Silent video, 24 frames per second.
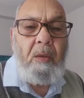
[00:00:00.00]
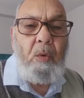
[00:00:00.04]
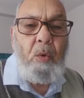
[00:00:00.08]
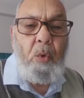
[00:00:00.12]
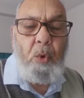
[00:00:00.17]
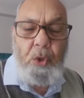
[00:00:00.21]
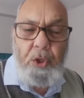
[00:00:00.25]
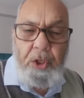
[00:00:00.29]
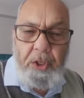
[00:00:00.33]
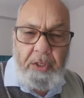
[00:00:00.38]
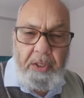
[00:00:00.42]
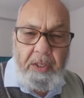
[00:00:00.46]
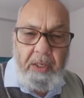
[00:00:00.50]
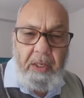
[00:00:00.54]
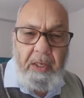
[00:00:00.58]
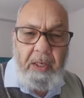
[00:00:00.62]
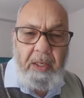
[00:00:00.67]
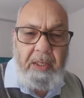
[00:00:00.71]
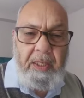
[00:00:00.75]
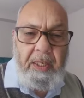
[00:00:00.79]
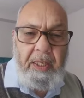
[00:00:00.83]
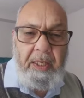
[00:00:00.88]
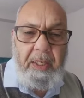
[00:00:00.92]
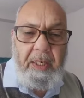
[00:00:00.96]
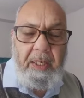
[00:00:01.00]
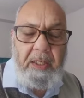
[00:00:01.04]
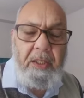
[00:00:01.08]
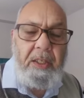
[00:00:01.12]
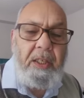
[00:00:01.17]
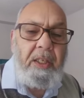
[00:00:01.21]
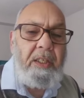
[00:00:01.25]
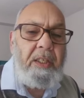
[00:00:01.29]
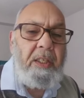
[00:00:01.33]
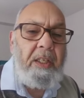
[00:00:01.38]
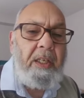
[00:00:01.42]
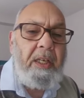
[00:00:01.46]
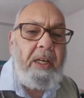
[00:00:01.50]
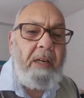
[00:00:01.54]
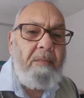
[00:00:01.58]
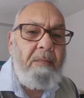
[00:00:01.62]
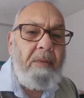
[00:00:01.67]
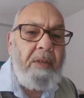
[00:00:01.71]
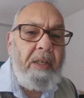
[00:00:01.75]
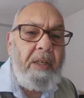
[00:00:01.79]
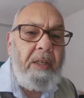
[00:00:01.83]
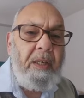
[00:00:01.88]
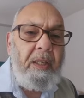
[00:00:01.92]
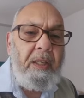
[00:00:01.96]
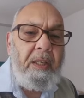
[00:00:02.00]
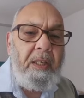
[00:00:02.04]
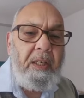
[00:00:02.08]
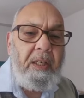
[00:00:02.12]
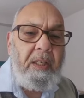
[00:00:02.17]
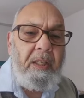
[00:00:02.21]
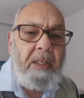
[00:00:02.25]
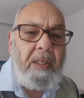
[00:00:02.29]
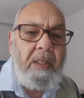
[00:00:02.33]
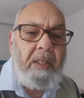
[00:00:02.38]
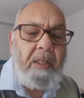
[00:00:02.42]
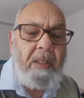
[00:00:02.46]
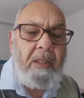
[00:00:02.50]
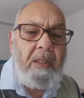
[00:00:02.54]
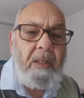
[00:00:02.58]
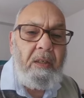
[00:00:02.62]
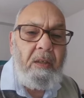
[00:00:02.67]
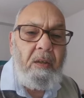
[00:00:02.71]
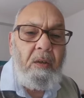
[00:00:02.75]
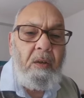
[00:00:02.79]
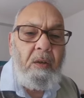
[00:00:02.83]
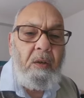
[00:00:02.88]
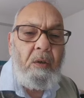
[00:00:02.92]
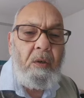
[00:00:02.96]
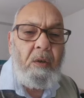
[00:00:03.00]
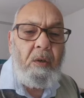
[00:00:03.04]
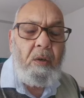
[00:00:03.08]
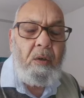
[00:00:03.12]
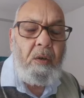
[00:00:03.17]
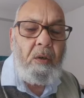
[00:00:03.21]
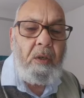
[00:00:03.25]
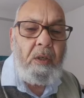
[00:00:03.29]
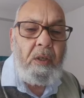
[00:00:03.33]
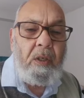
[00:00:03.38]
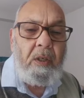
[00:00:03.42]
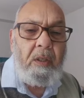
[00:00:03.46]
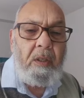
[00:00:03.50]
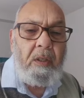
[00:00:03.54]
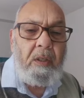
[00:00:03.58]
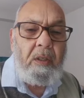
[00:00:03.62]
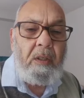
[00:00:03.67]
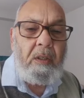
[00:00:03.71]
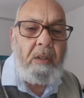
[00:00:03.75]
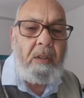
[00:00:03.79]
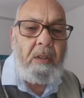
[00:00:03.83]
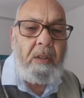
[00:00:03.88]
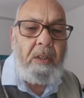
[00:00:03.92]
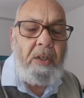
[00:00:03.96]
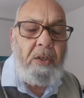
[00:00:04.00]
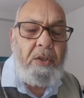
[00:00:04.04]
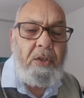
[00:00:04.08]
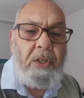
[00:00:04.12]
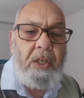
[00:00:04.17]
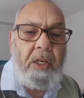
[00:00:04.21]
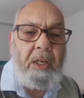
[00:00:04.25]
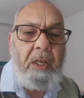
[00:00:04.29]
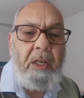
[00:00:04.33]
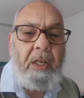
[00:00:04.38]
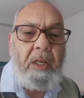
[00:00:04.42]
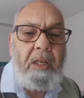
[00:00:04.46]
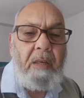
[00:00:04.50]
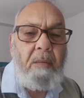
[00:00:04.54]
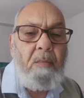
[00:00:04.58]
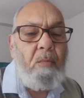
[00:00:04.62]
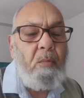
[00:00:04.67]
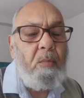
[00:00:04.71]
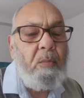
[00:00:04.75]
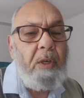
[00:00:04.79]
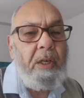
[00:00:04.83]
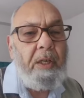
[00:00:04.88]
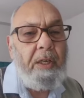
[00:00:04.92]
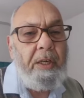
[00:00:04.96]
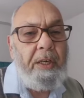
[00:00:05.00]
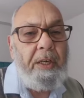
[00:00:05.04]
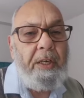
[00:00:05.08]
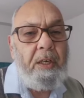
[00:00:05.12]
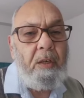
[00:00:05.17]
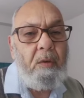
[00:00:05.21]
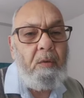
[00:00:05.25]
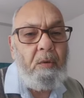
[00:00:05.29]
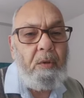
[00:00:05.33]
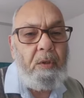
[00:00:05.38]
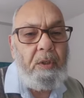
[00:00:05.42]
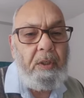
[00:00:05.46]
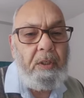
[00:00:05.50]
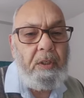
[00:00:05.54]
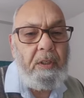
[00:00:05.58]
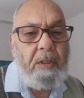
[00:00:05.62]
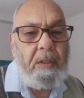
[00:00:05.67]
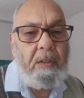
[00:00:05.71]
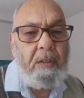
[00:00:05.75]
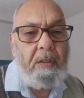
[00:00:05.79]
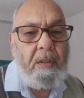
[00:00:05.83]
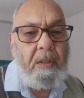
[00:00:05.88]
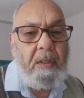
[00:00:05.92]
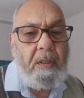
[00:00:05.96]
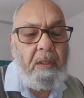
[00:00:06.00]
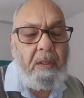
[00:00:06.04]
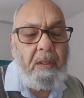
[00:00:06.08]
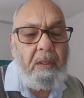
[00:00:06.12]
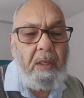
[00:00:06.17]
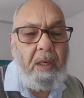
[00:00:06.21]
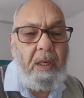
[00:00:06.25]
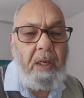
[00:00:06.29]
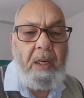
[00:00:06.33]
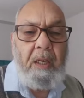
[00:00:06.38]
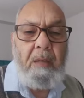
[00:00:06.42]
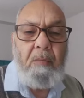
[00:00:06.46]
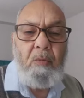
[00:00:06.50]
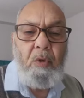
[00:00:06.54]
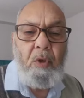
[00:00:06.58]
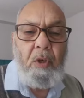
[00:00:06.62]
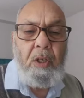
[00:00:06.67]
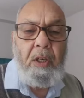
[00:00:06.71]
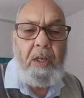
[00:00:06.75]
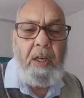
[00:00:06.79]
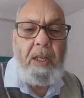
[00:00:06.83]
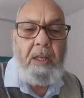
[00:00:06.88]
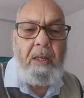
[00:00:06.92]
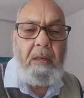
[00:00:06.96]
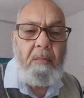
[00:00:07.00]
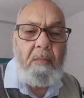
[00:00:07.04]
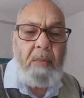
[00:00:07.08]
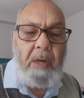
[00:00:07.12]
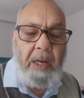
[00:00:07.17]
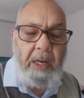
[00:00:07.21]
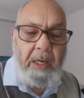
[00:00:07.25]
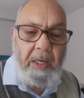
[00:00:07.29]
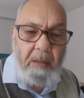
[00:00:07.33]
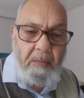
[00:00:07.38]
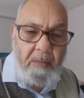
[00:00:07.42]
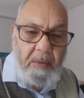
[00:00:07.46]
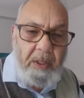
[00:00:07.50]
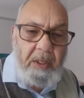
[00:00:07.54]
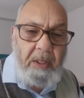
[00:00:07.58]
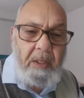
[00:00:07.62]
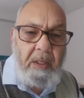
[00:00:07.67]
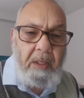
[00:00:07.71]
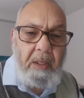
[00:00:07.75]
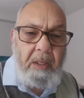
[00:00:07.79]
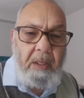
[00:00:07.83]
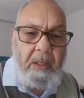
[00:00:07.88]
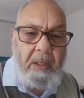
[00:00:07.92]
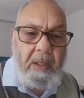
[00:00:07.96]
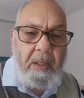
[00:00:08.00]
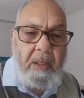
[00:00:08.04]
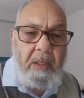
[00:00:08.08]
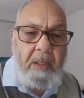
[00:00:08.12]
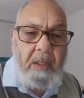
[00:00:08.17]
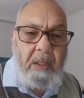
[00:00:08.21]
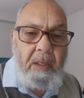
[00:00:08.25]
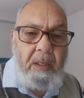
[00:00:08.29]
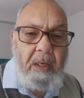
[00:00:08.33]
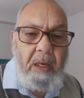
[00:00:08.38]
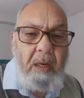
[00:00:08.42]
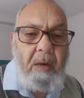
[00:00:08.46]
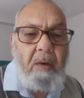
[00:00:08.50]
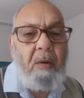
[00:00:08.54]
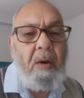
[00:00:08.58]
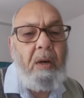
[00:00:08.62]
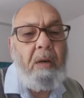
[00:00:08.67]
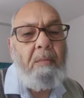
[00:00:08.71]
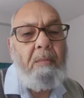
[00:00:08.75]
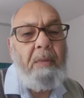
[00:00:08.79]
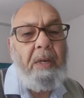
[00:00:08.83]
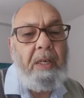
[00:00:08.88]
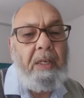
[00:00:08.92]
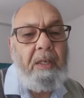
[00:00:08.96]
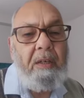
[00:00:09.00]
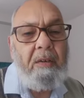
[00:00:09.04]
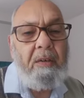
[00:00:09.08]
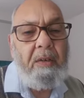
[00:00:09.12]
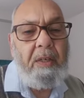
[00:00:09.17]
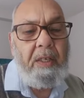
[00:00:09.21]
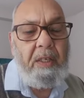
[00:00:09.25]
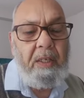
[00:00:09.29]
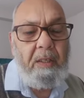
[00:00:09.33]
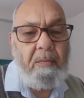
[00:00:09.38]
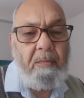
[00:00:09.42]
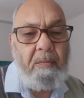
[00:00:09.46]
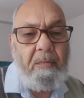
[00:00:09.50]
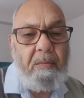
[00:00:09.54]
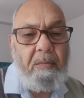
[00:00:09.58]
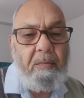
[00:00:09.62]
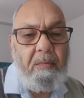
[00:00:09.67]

कोशिश करना चाहिए अच्छे अच्छे काम करने की और इन हम करेंगे कोशिश अल्हम्दुलिल्लाह रबालमीन और रहीम